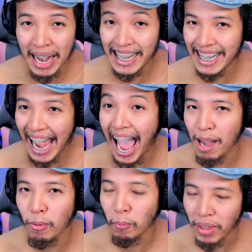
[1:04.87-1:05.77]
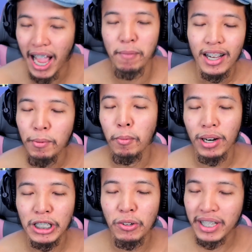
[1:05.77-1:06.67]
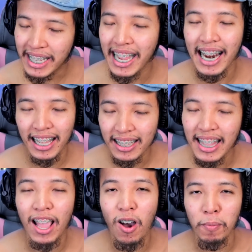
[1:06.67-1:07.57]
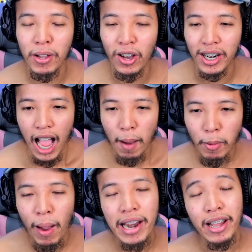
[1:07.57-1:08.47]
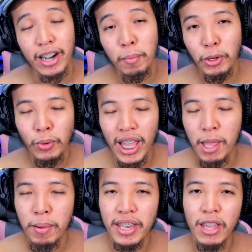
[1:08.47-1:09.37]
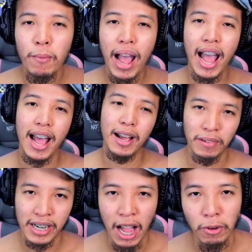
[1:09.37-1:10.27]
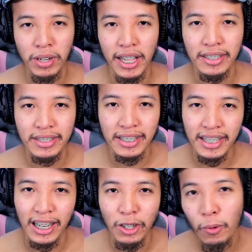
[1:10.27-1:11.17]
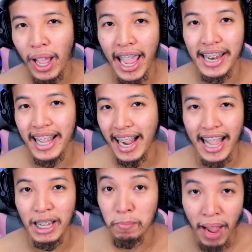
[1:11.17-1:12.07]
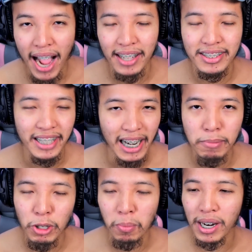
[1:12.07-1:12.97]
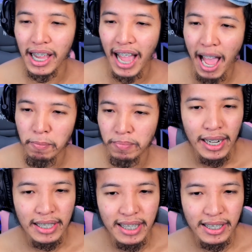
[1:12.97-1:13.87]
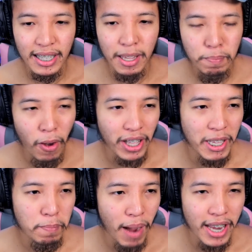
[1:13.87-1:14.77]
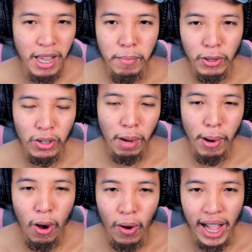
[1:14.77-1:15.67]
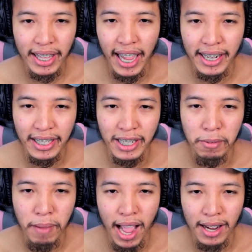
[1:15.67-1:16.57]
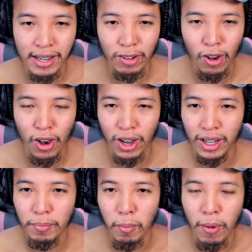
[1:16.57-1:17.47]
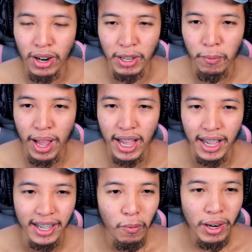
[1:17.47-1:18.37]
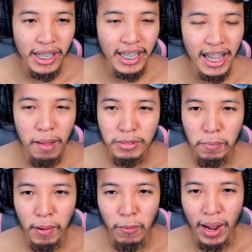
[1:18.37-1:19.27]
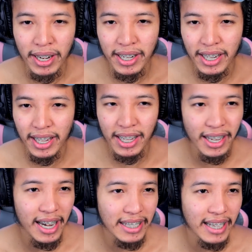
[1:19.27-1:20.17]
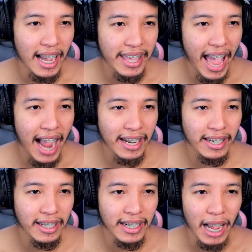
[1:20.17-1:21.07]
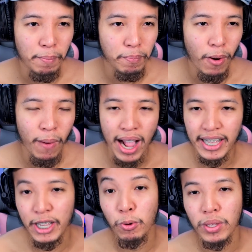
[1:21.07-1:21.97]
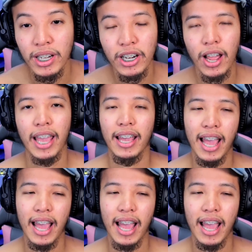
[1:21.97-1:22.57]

มานินทาผมนะครับผมก็เลยต้องเคลียร์แล้วก็เตะออกไปก่อนเอาเป็นว่าเดี๋ยวเรามาดูใน EP นี้ว่าเราเนี่ยจะเจอลูกแคนยังไงกันบ้างเชิญรับชมกันเลยครับหลังจากที่ปล่อยคลิปไปเนี่ยมีคนเข้ามาขอคัดแคนกันเยอะมากแล้วก็ผมบอกเลยว่าวันนี้นะครับจะเป็นวันที่น่าจะยากนิดนึงนะครับเพราะว่าคิวเยอะหน่อย